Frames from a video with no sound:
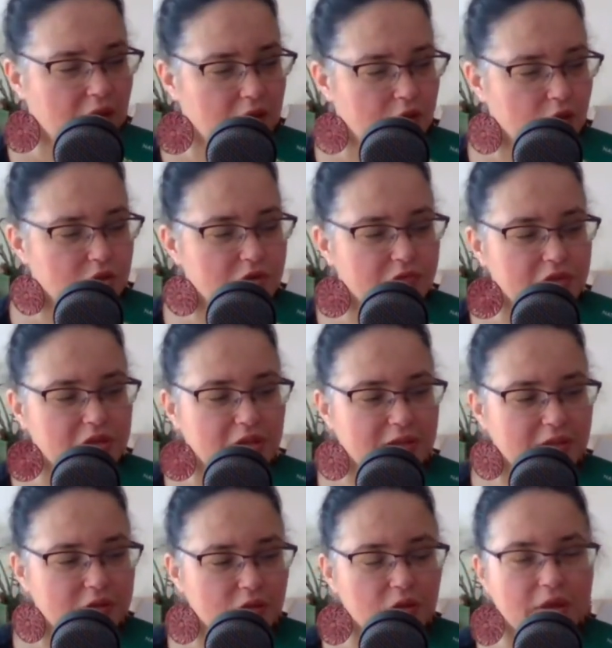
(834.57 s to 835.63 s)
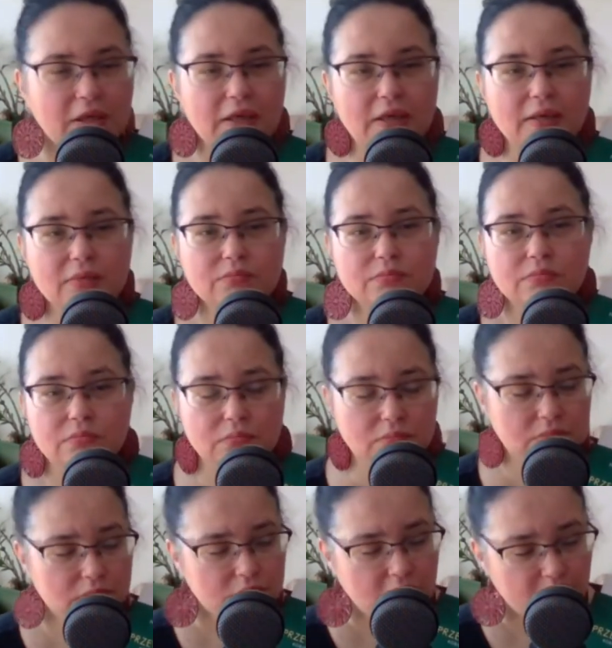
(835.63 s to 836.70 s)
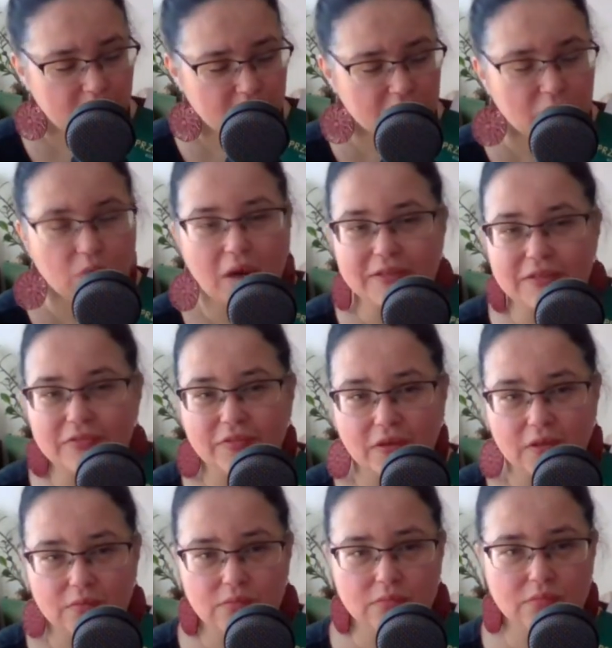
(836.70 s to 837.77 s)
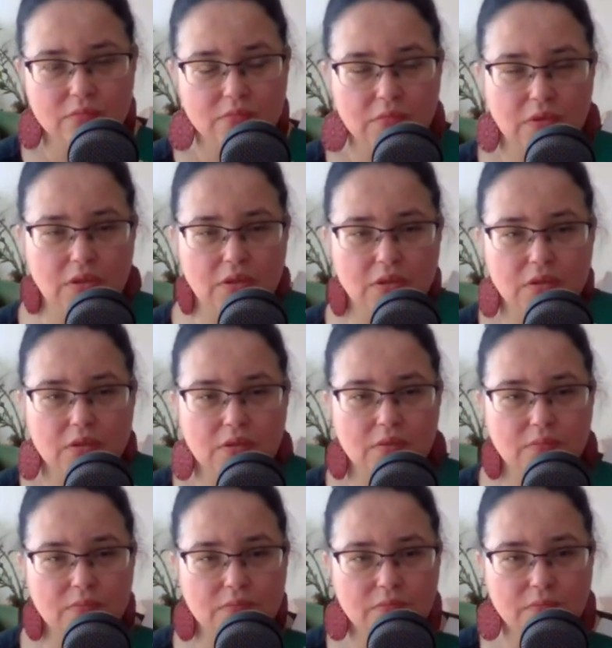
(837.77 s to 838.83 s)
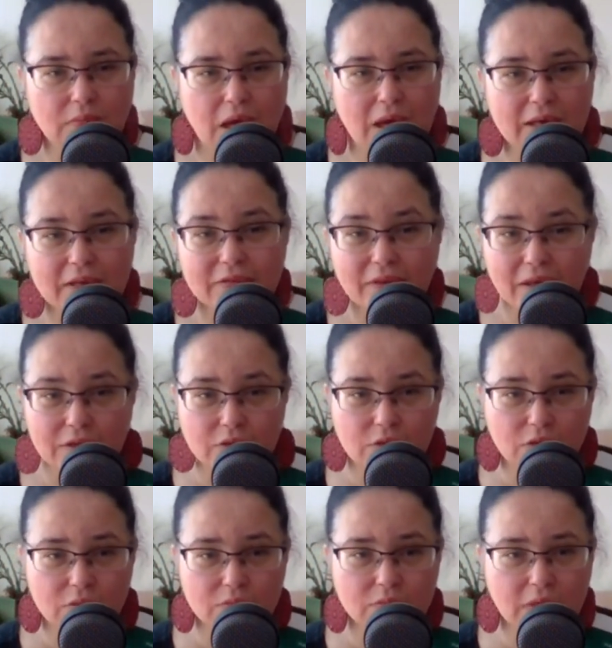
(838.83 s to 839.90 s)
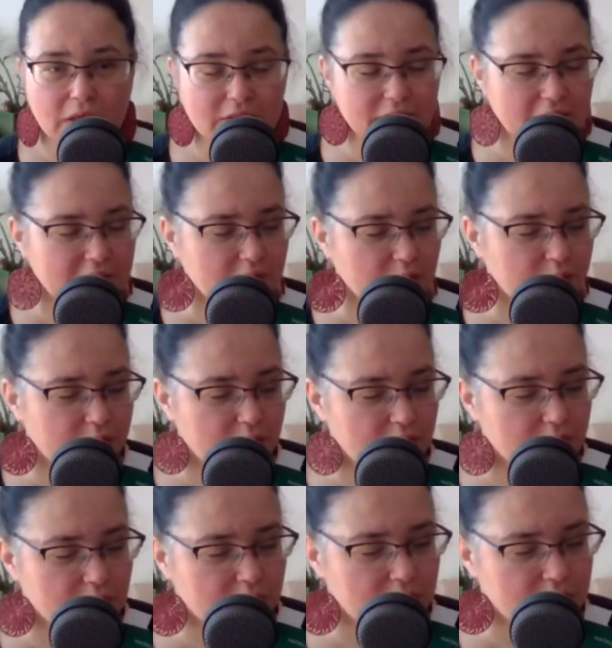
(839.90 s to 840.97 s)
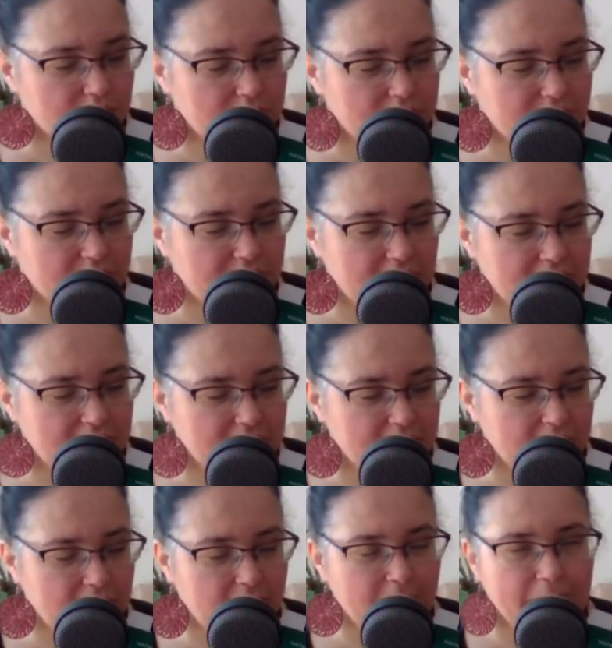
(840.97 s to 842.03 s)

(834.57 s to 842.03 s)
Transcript: I oczywiście ta droga nie będzie łatwa, e, ale warto, ale warto, bo e, wtedy